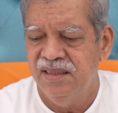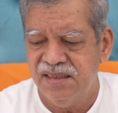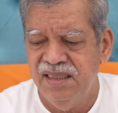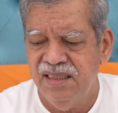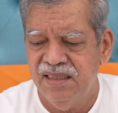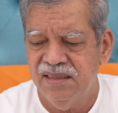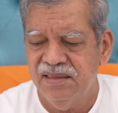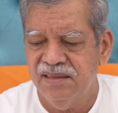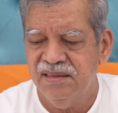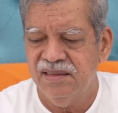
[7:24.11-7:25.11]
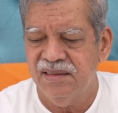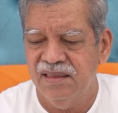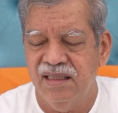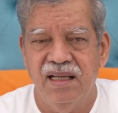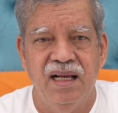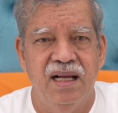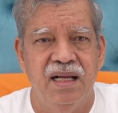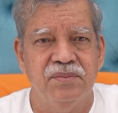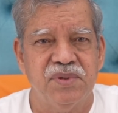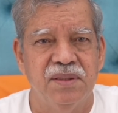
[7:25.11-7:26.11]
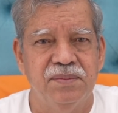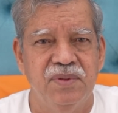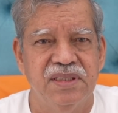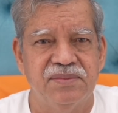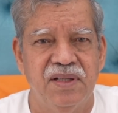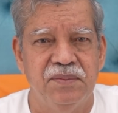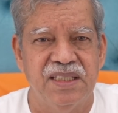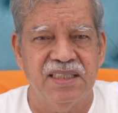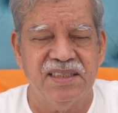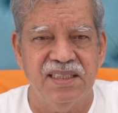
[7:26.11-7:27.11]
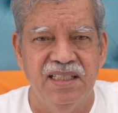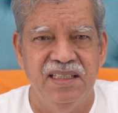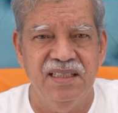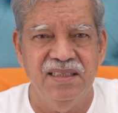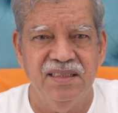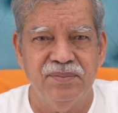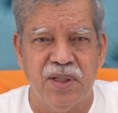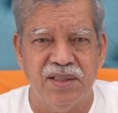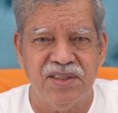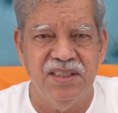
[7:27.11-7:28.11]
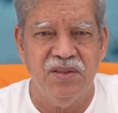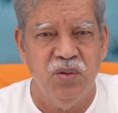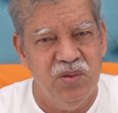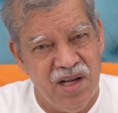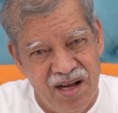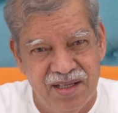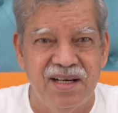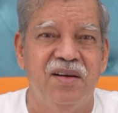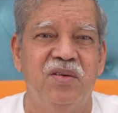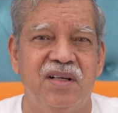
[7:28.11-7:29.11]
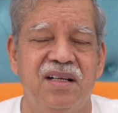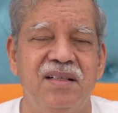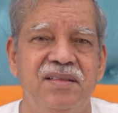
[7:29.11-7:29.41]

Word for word: इसलिए हम सबको इस वैमनस्य की प्राचीर को लांघना होगा